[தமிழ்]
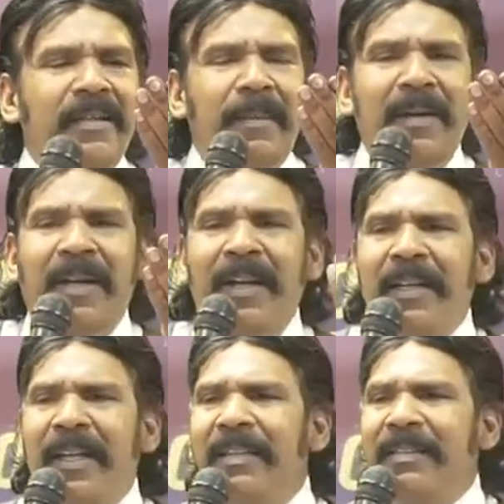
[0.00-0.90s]

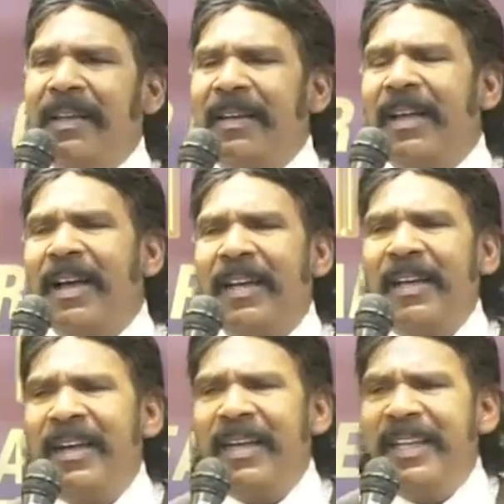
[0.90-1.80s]
தமிழ்நாட்டிலேயே இல்லை சர்ணா
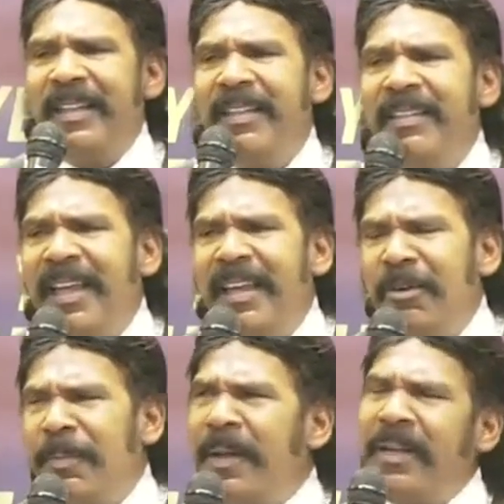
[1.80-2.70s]
கர்நாடகிலே இது இந்தியாவில்
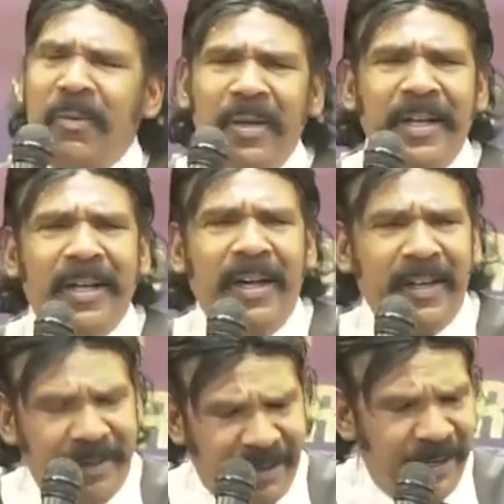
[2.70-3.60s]
ஒரு பெரிய
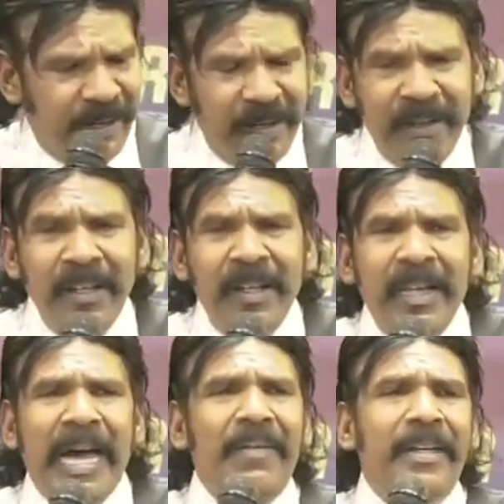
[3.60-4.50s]
ஊழியக்காரன் இருக்கிறார்
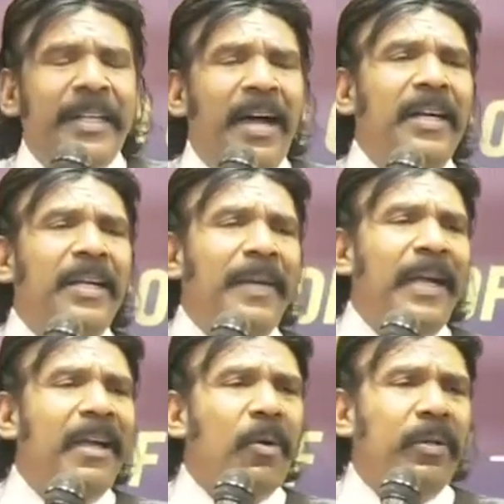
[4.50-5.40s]
அவர்கிட்ட ஆண்டவர்
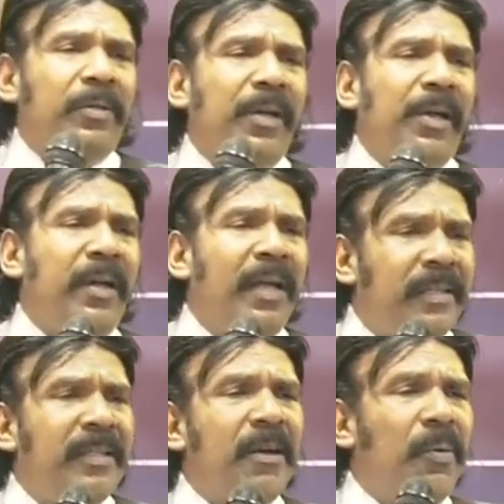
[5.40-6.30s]
என்ன கொடுத்துருக்கிறாரோ
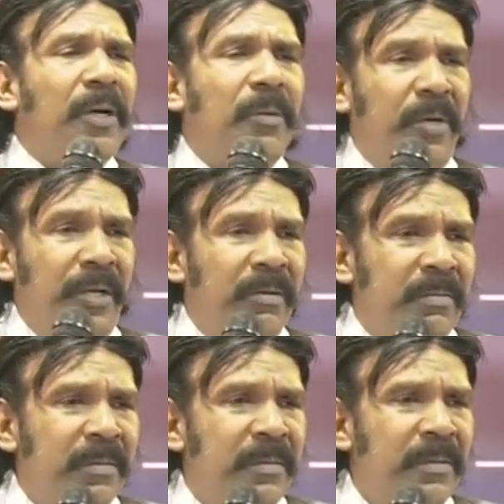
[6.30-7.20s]
அதை தான் கொடுக்க முடியும்
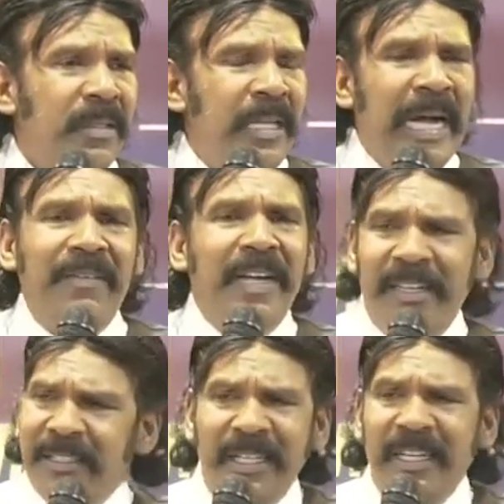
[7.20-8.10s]
அவர்
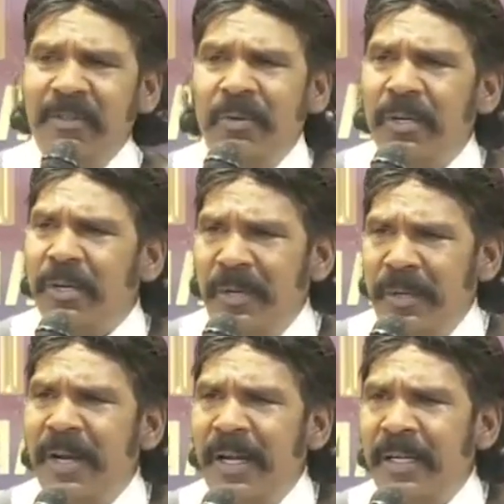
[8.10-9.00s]
அடிஷ்னல் எதுவும் கொடுக்க
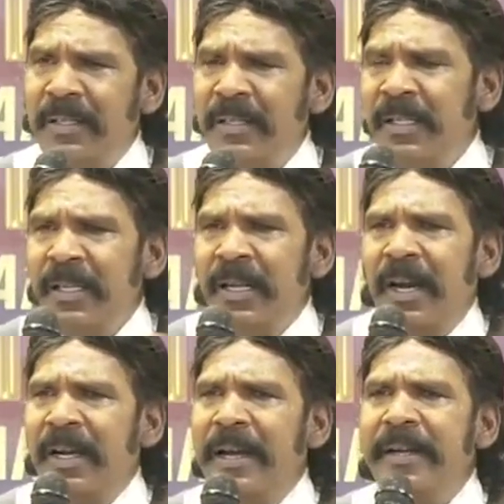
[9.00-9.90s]
முடியுமா
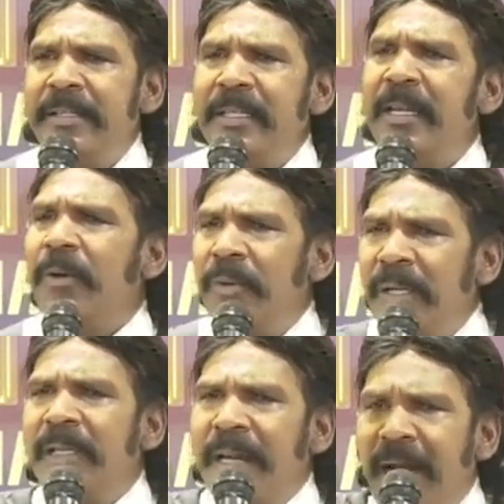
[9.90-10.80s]
ஆனால் அடிஷ்னலாக
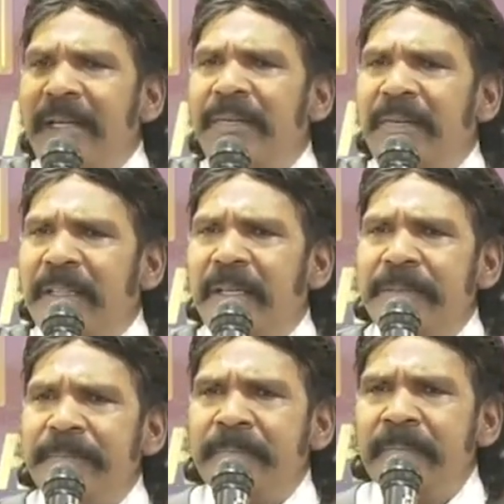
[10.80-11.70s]
கொடுக்குறதெல்லாம் ஆண்டவர் தான்
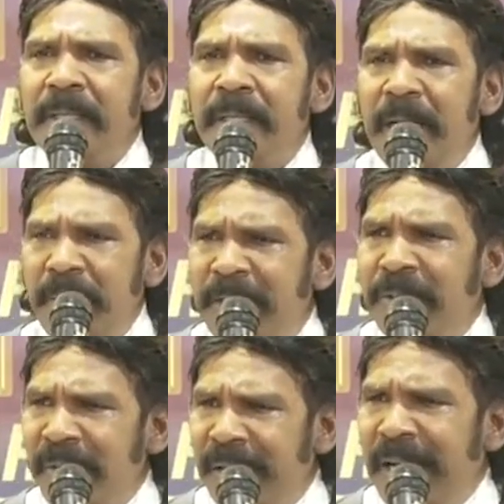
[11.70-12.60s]
கடலை பற்றி
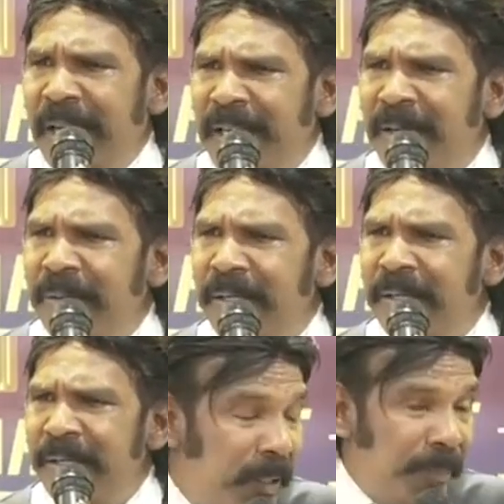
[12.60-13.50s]
சொல்லுங்கள்
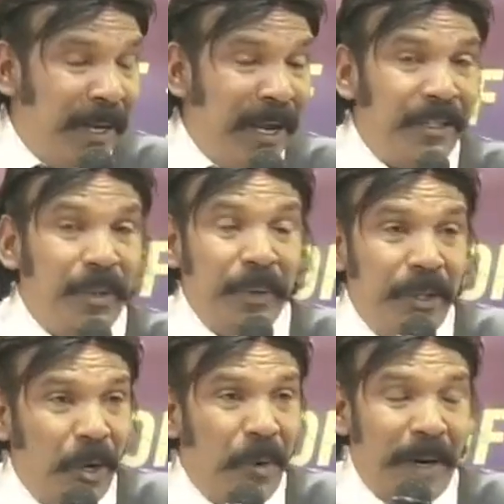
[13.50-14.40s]
ஹலையிலுவையும் பேதுருவும்
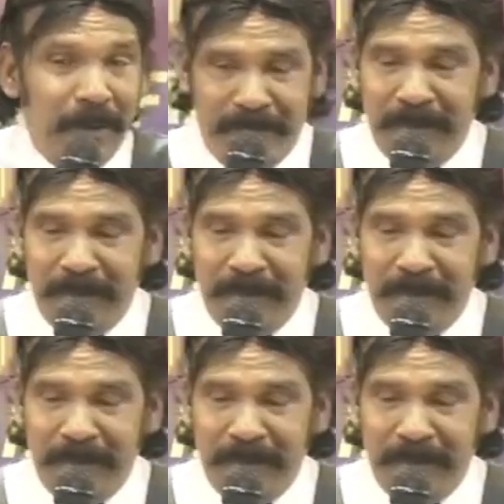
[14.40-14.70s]
யோவானும்